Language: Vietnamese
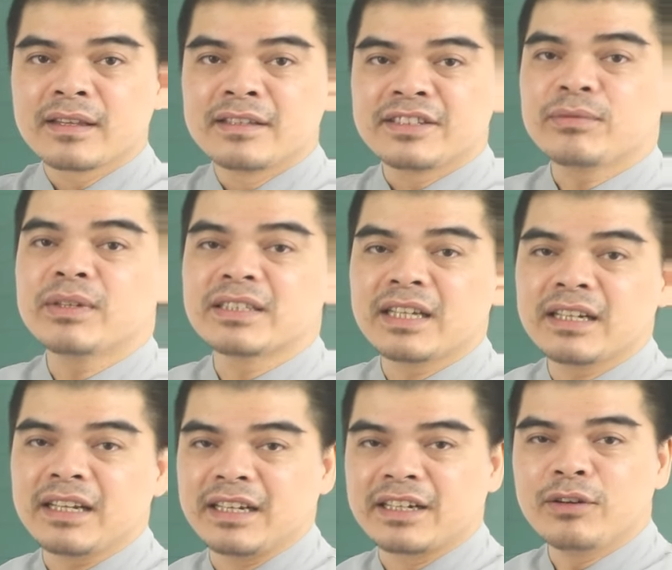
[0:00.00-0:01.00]
Trong thời gian
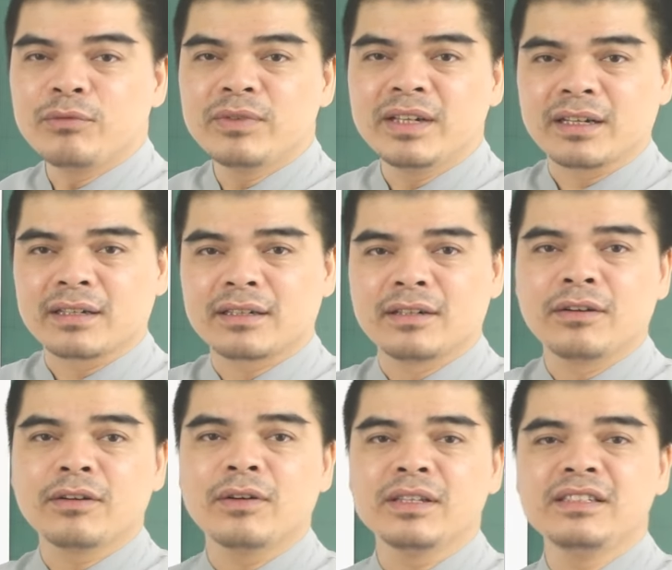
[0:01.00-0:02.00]
này công việc nó
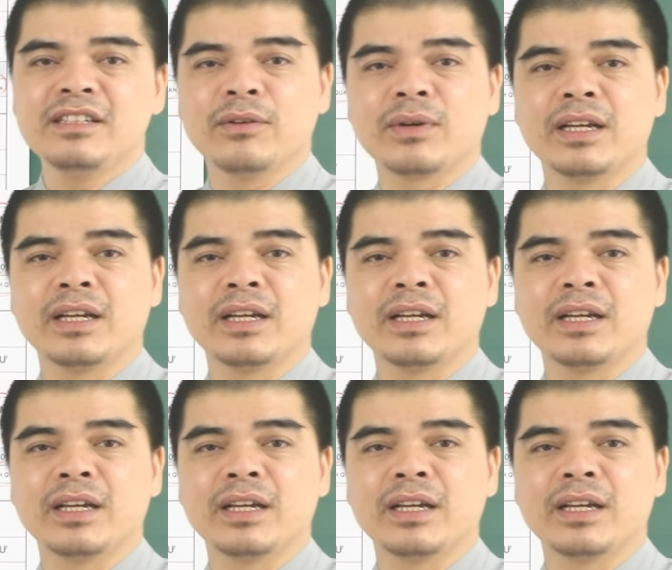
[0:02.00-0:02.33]
có nhiều